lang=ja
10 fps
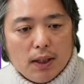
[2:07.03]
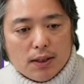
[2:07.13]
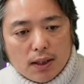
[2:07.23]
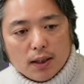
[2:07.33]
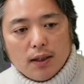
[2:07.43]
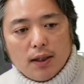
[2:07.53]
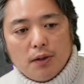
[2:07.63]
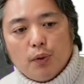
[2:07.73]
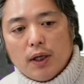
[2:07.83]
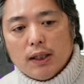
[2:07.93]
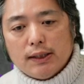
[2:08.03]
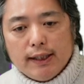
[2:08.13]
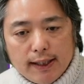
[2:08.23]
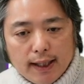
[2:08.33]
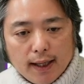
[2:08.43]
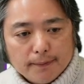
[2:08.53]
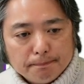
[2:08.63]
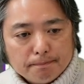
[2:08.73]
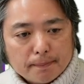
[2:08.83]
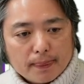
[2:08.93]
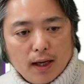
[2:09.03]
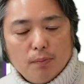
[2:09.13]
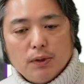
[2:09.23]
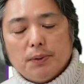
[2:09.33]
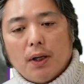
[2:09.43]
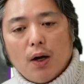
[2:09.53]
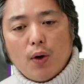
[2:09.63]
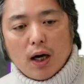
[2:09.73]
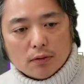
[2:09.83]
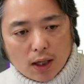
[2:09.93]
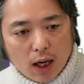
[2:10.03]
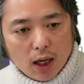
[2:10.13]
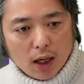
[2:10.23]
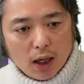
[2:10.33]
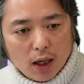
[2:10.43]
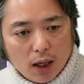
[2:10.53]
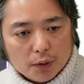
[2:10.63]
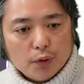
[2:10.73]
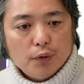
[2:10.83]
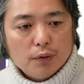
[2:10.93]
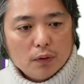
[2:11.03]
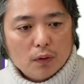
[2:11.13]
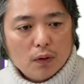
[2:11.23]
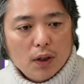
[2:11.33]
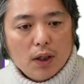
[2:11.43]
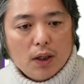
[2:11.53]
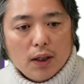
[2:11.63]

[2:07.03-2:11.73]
なぜレントゲンや CT で虫歯がわかるかというと、